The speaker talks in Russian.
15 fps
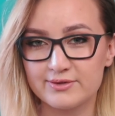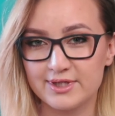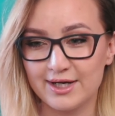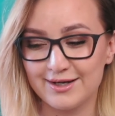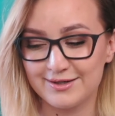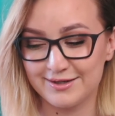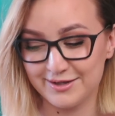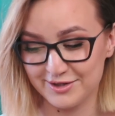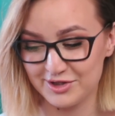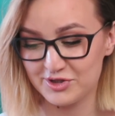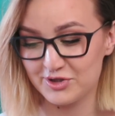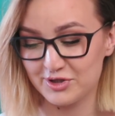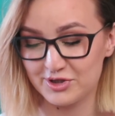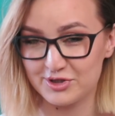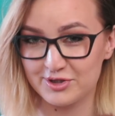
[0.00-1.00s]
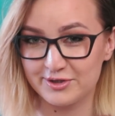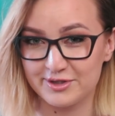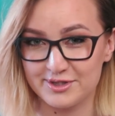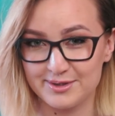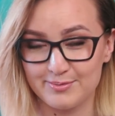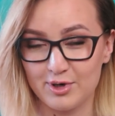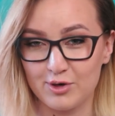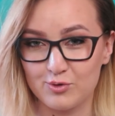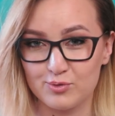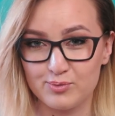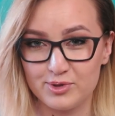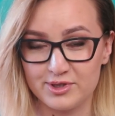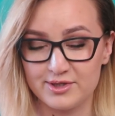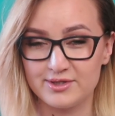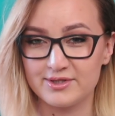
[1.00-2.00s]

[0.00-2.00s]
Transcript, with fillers: я, конечно, решила сама купить